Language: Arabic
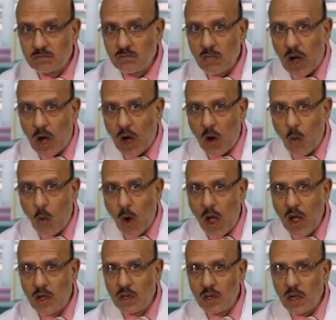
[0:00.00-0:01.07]
بقى
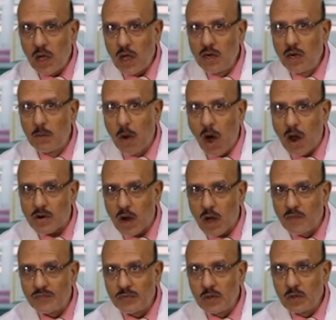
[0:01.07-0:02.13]
هو اللي
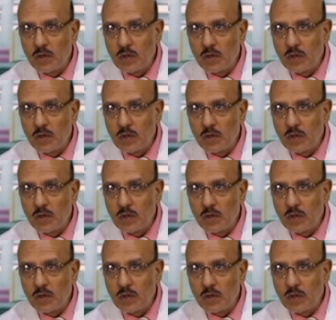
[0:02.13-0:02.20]
بره